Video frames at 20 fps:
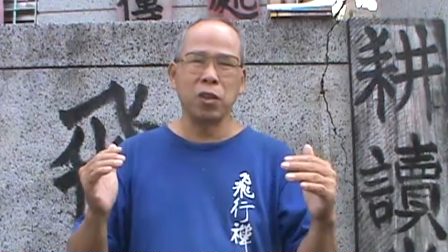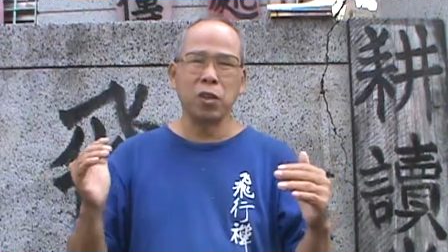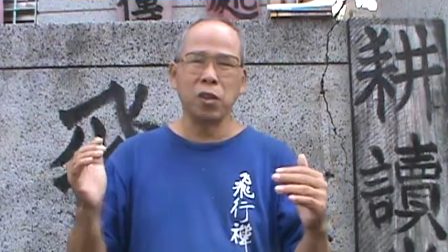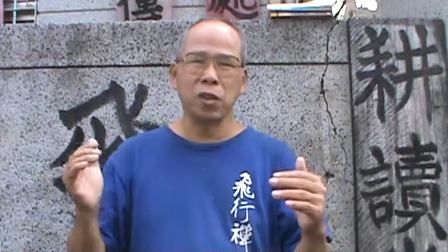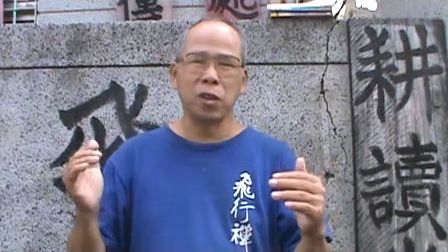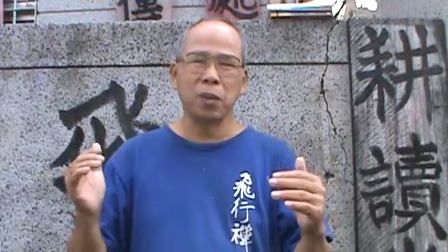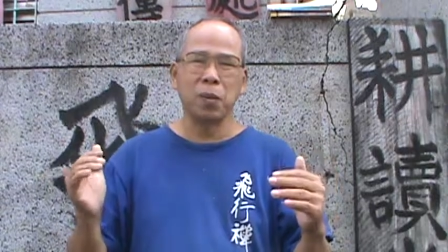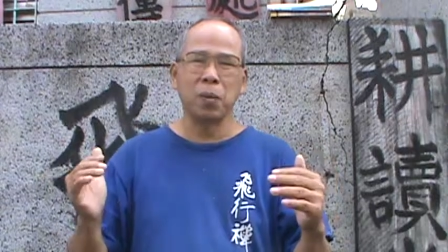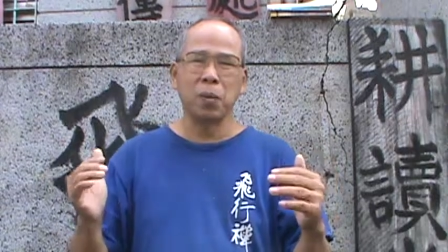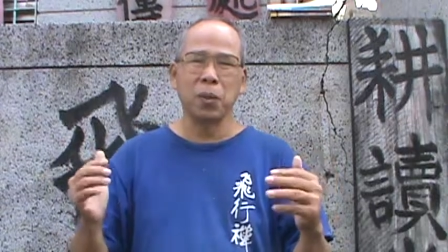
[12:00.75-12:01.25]
的
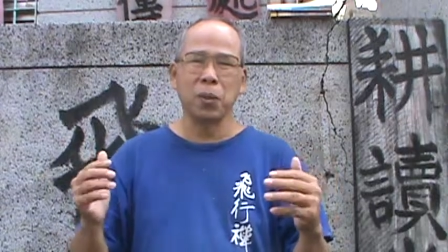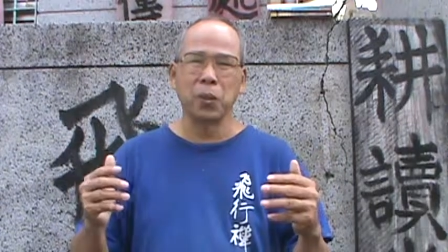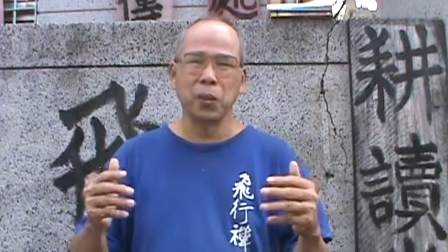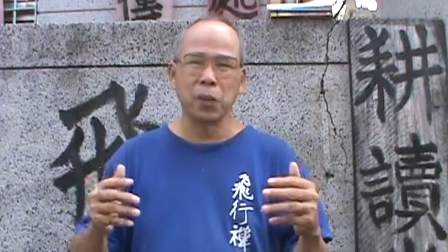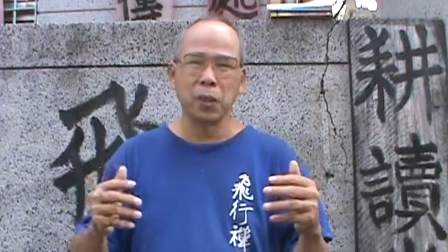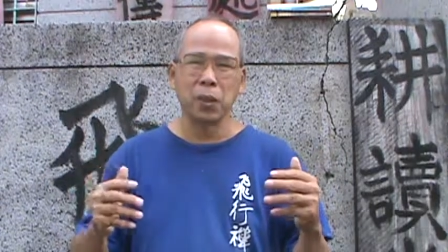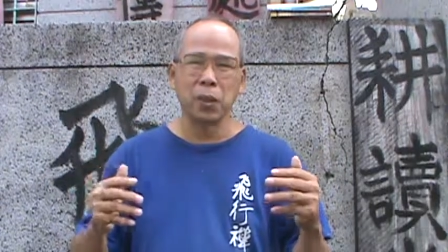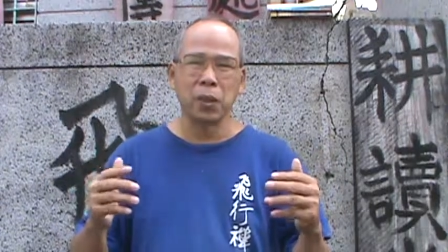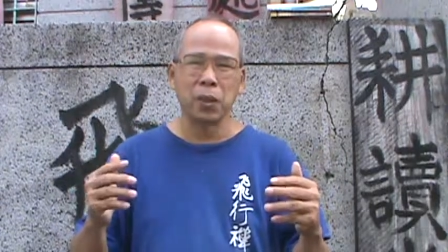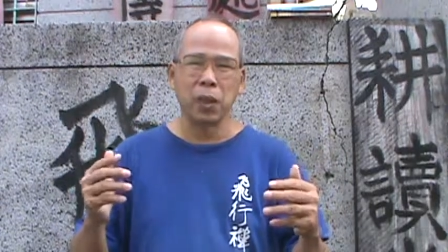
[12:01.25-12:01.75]
生活有
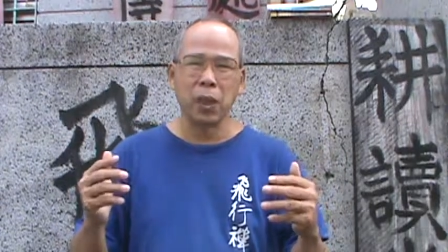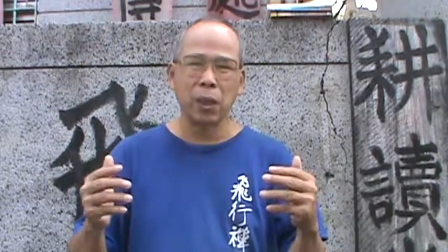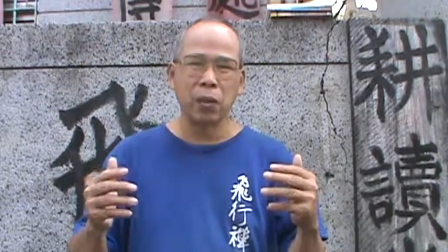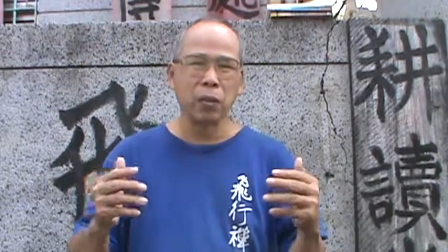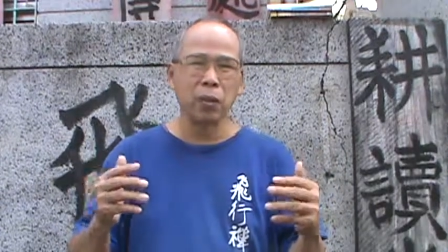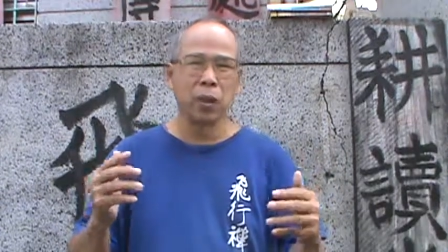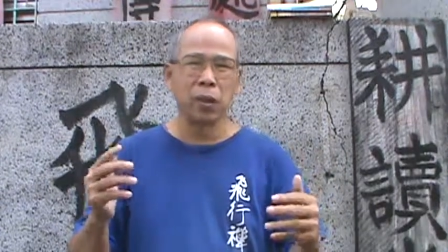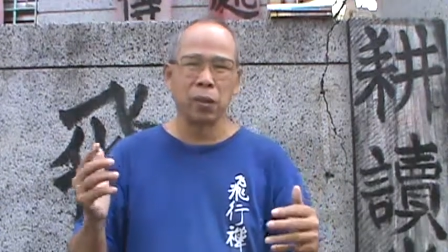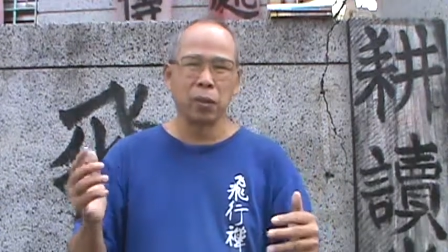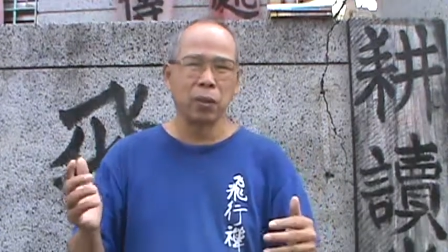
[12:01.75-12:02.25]
的时候差
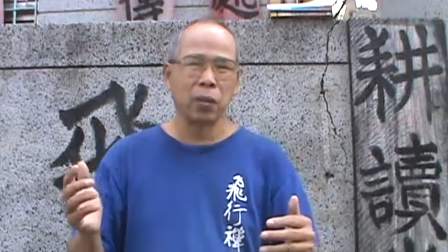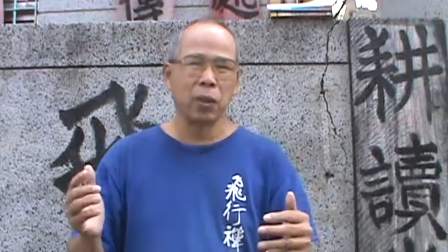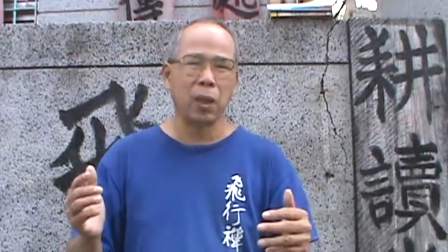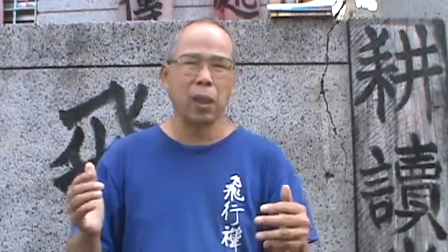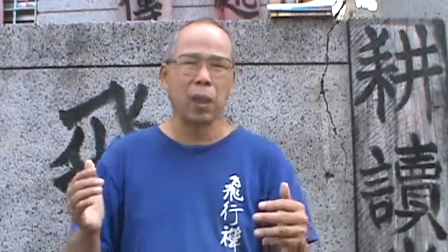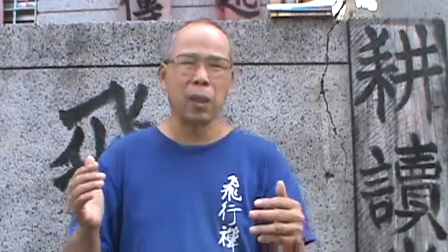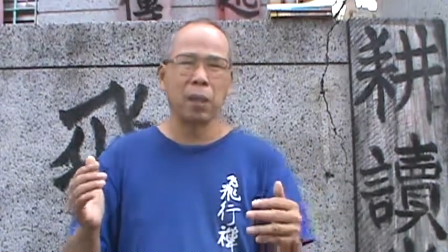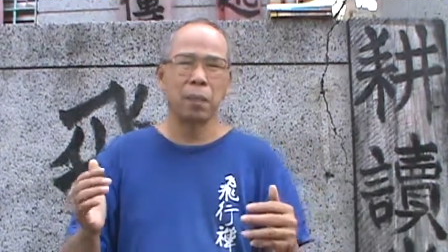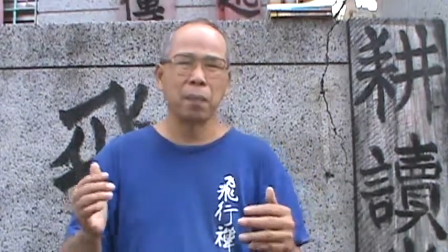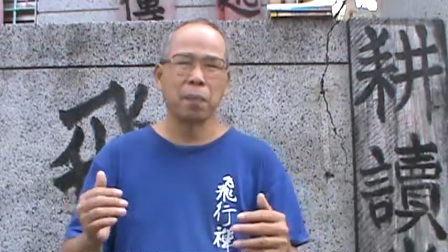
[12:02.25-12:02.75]
距很
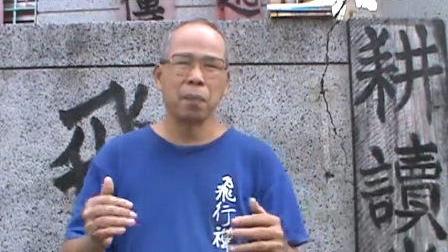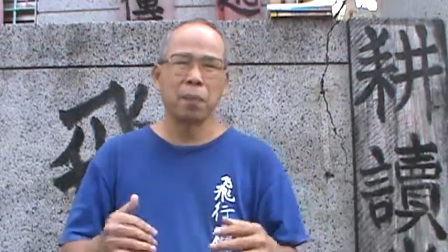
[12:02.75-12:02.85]
大，